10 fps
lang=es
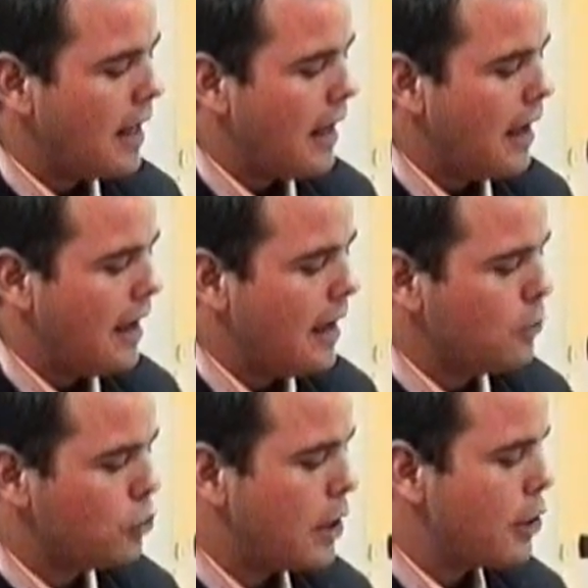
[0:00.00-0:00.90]
en
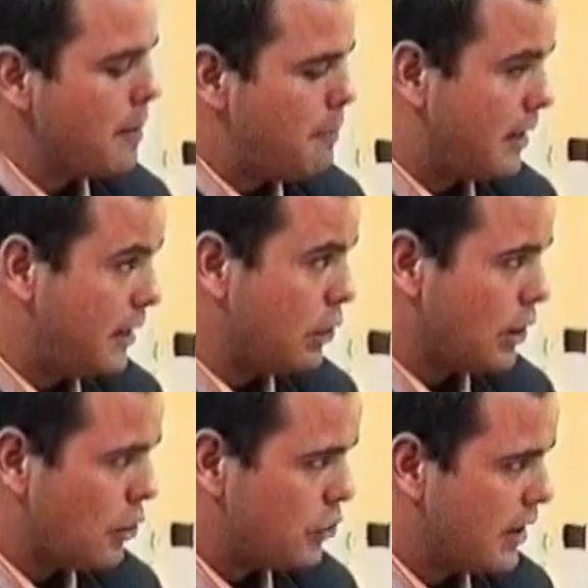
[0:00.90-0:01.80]
un horario vespertino
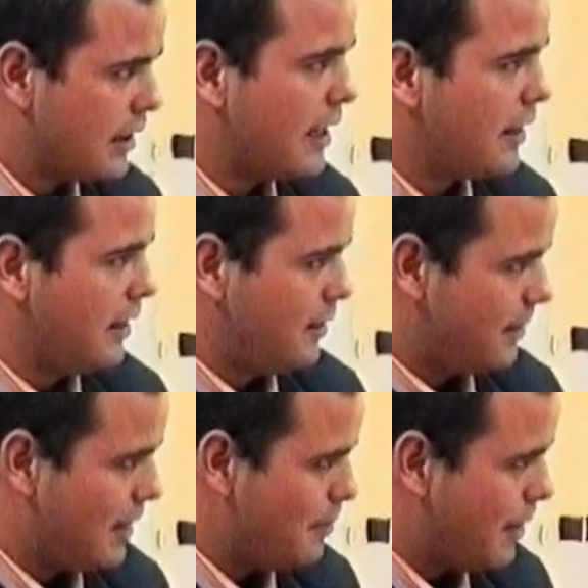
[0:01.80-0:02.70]
a las 8 de la tarde,
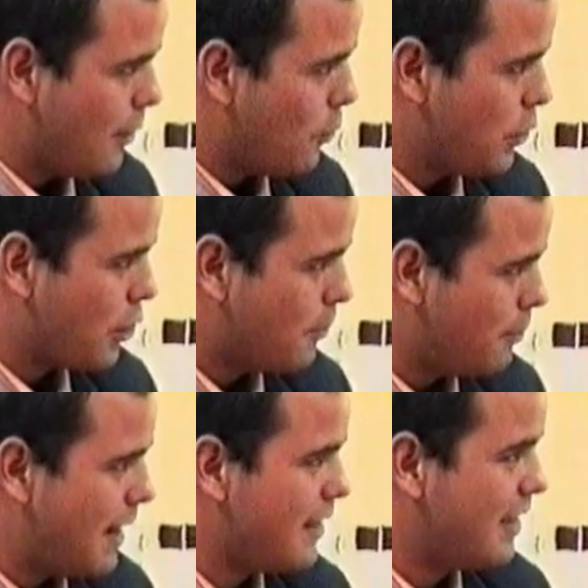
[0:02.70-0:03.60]
que el mes de junio
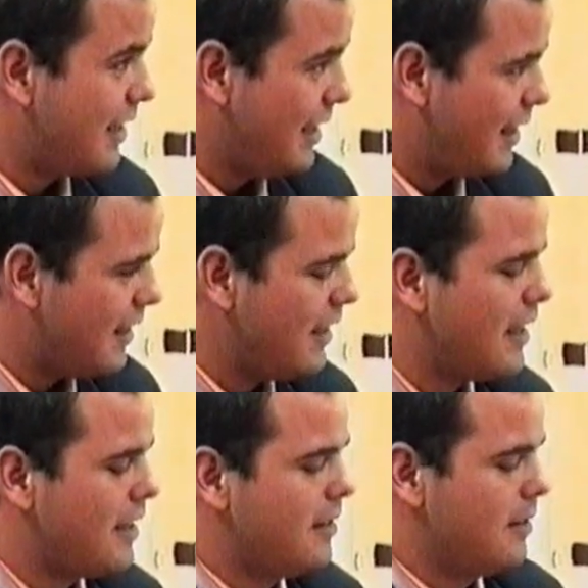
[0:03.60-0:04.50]
acompaña, que es de día,